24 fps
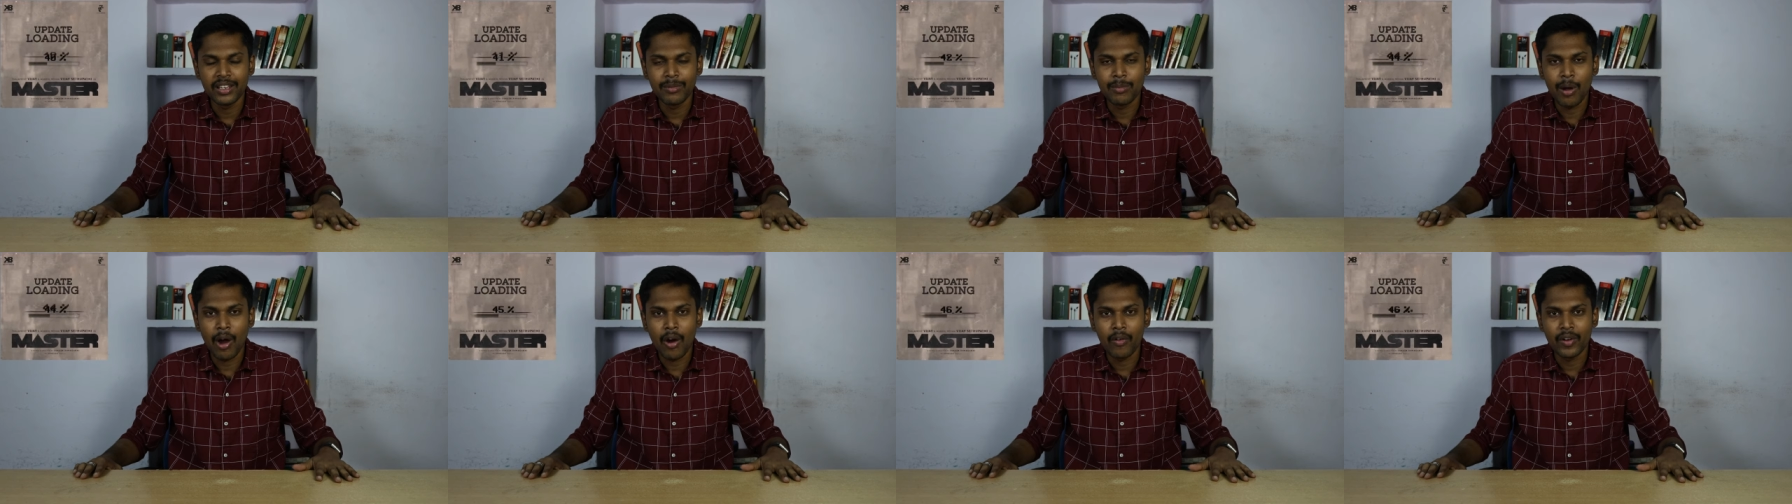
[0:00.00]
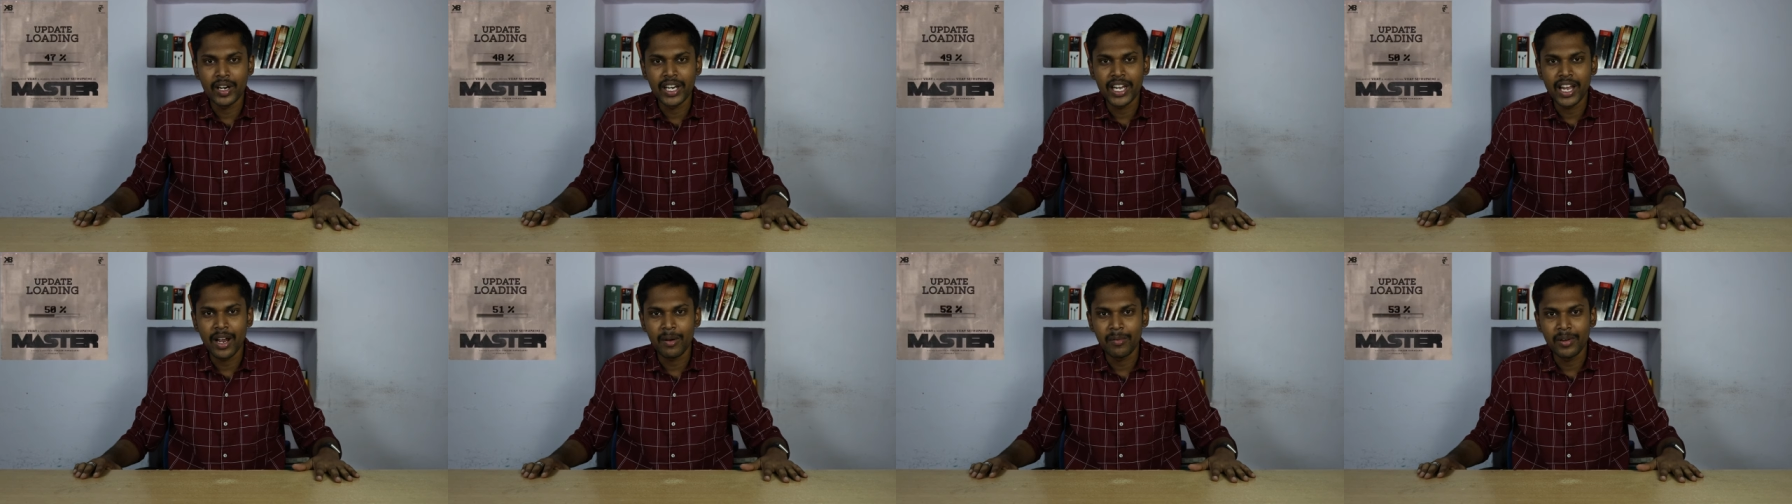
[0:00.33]

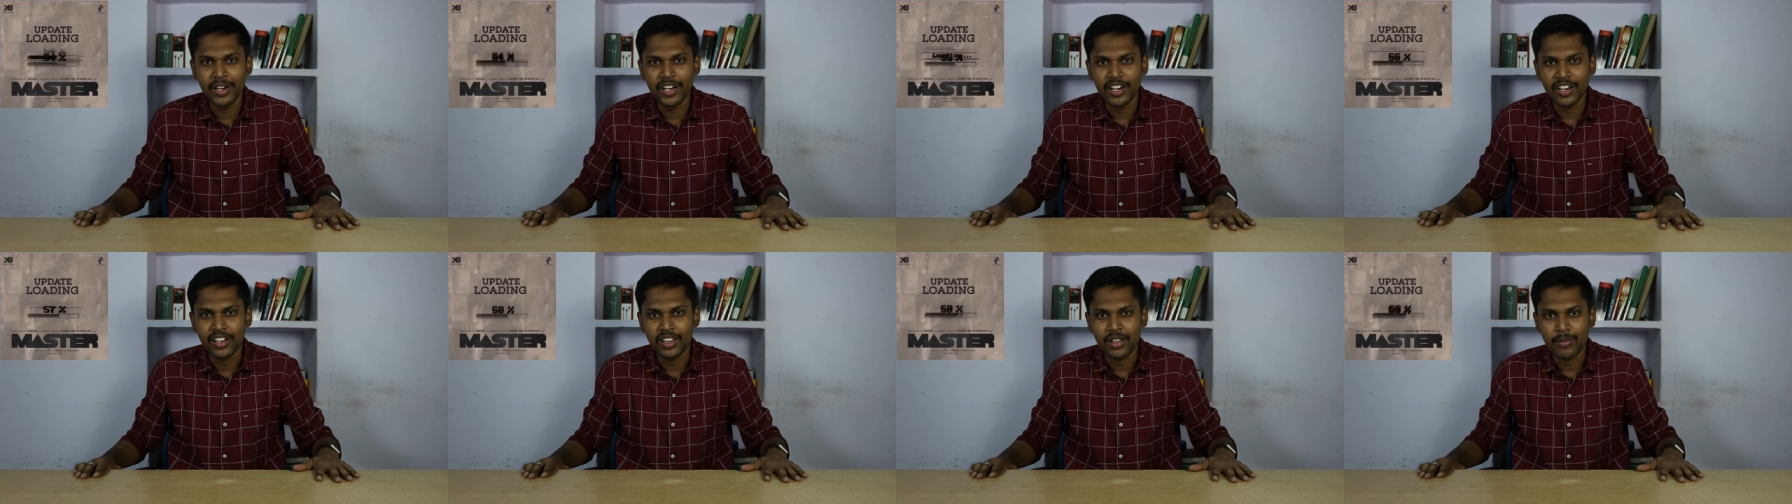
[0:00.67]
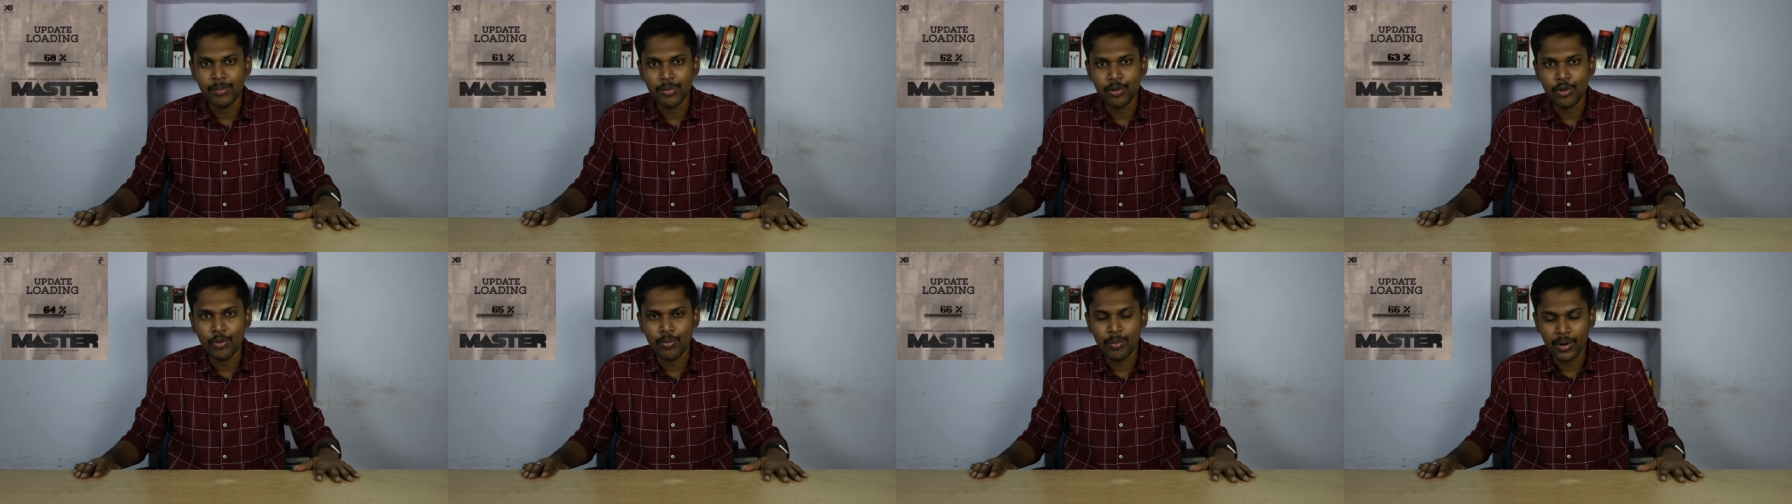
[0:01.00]
தீபாவளி
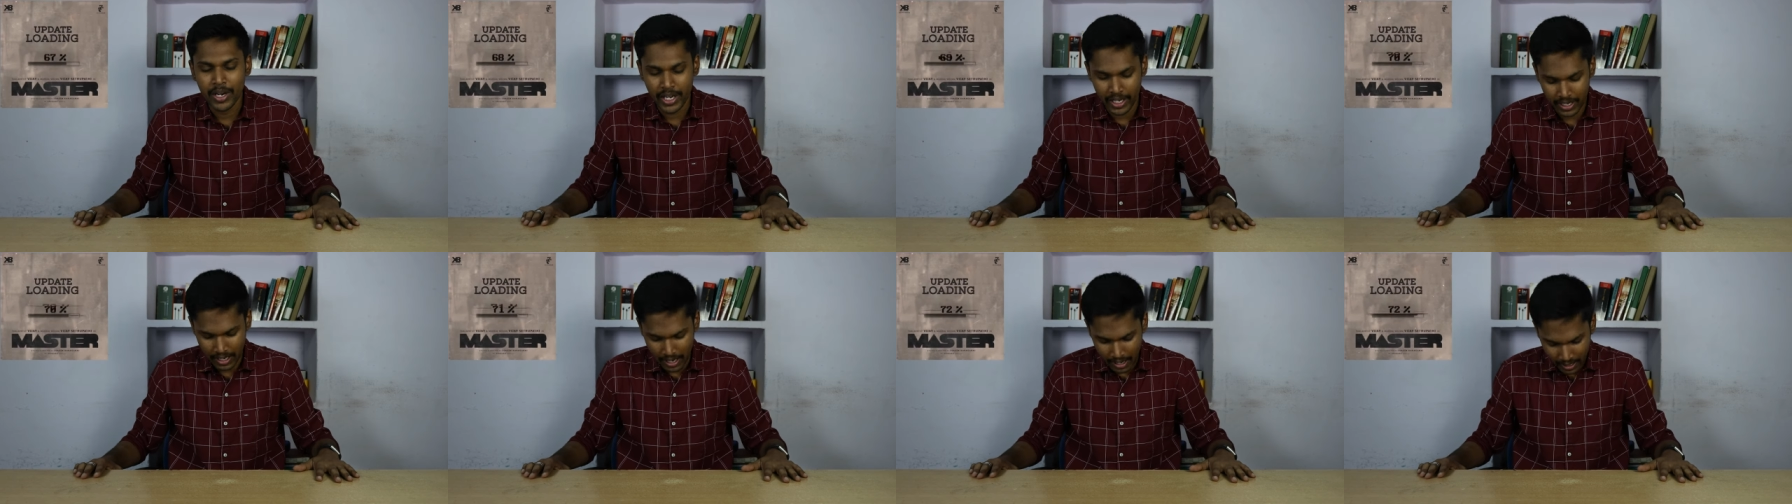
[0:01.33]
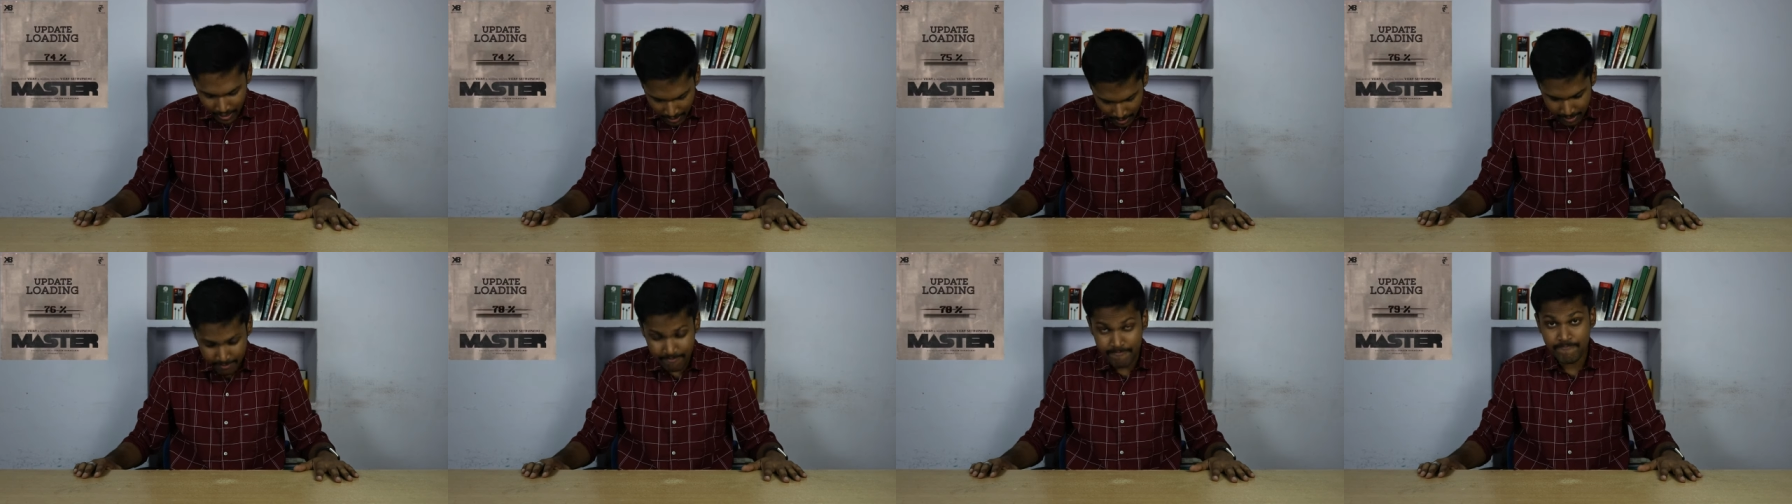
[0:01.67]
அப்படின்றத ப்ரூவ்
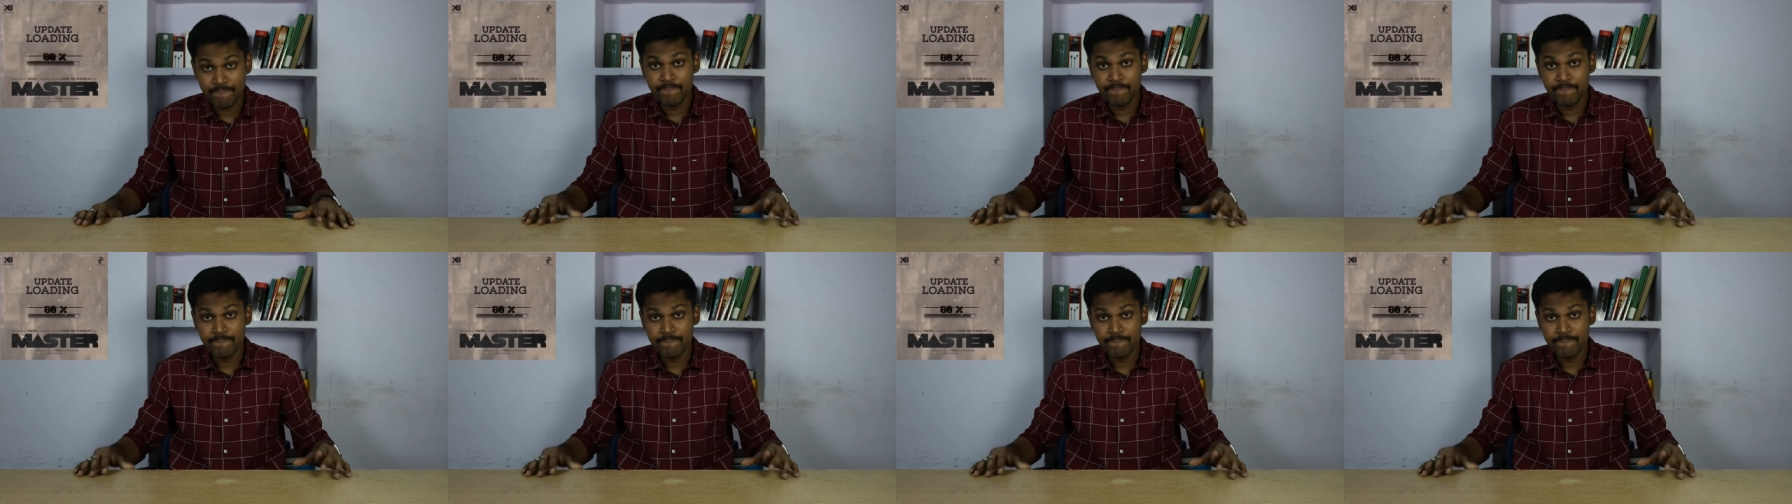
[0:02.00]
பண்ணிட்டாங்க